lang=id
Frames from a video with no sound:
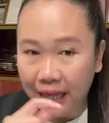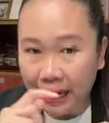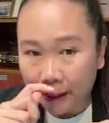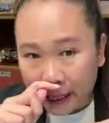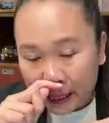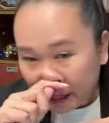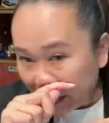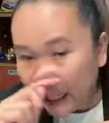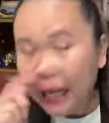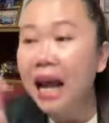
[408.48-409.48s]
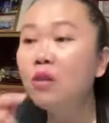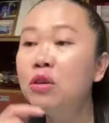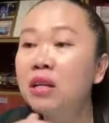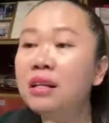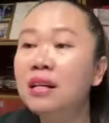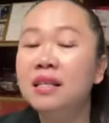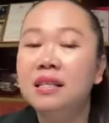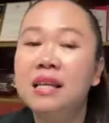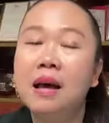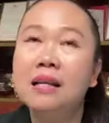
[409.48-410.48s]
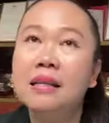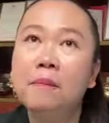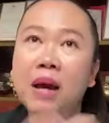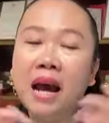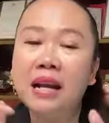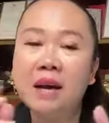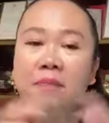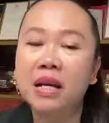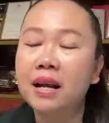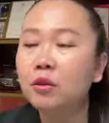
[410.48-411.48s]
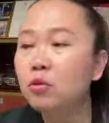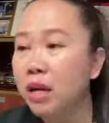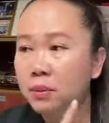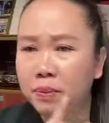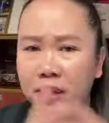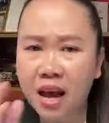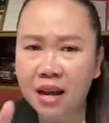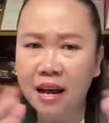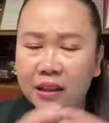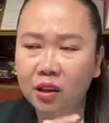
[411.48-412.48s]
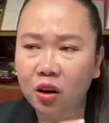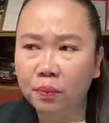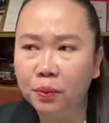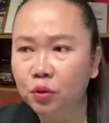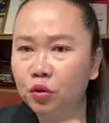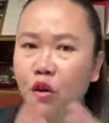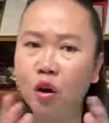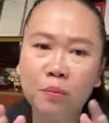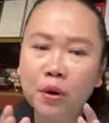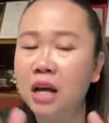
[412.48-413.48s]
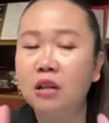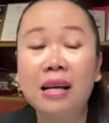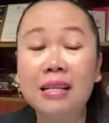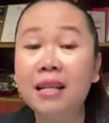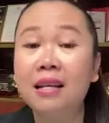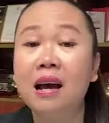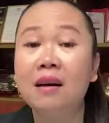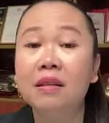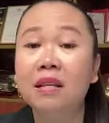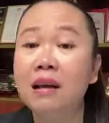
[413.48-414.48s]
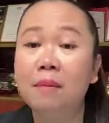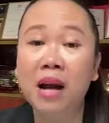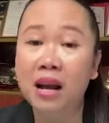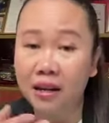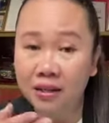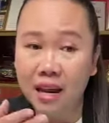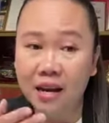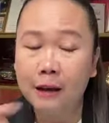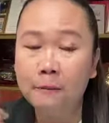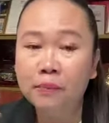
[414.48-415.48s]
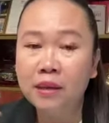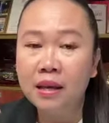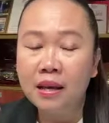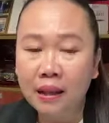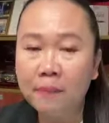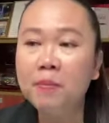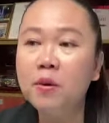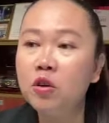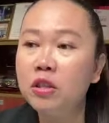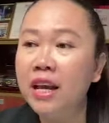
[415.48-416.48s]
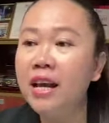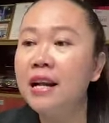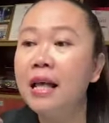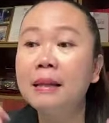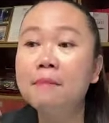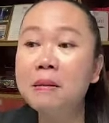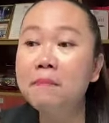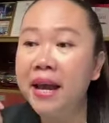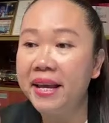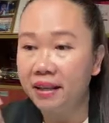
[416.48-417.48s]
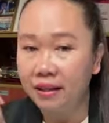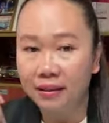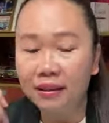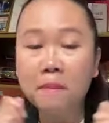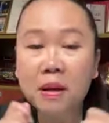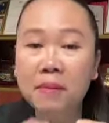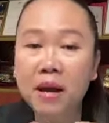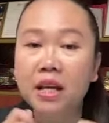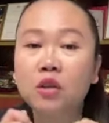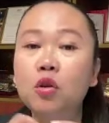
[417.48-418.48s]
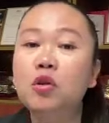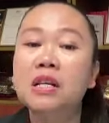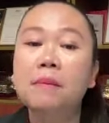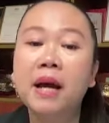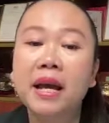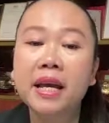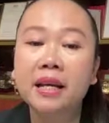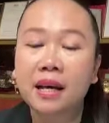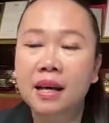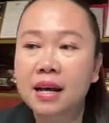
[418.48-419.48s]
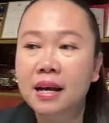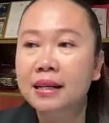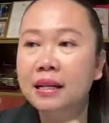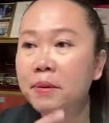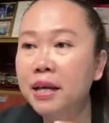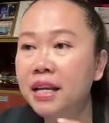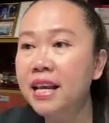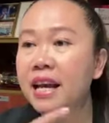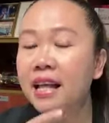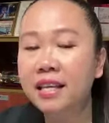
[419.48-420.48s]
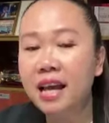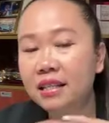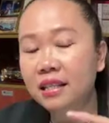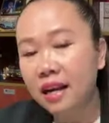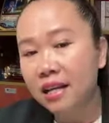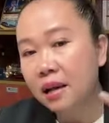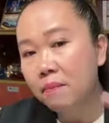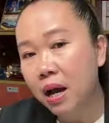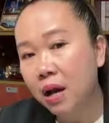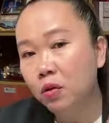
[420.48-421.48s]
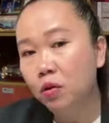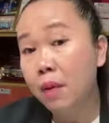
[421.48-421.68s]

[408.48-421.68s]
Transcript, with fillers: ya terlalu dekat sa sampai ada yang mengira itu lesbian ataupun tomboy hmm. atau saya tidak tidak mengarah ke sana tapi menurut saya adalah teman baik teman baik dodonya baik dipikirnya gantian setelah saya bangun